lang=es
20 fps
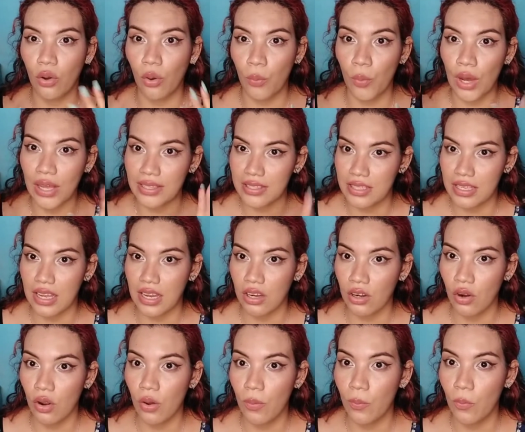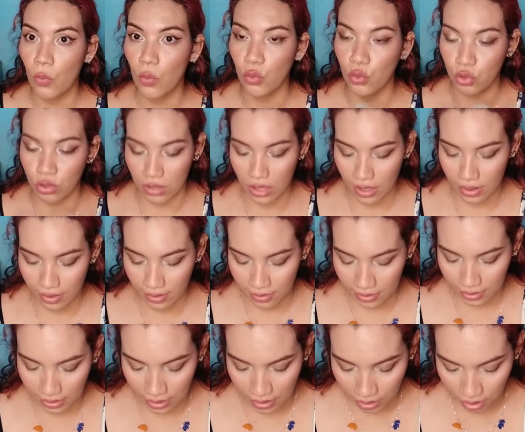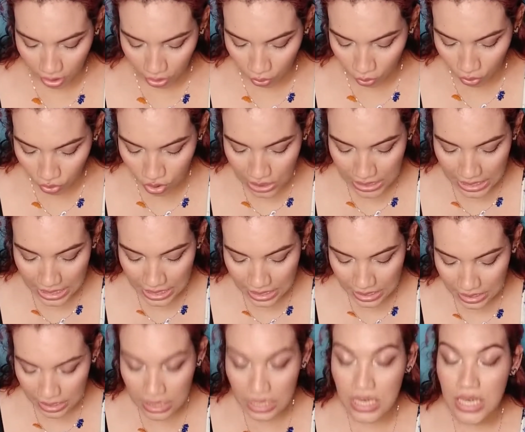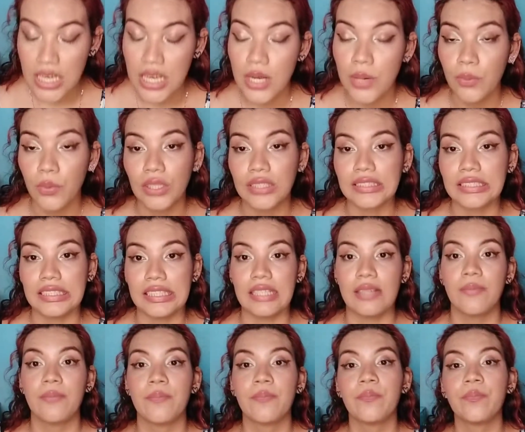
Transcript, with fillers: cómo hacerlo ustedes. Entonces, pues sí,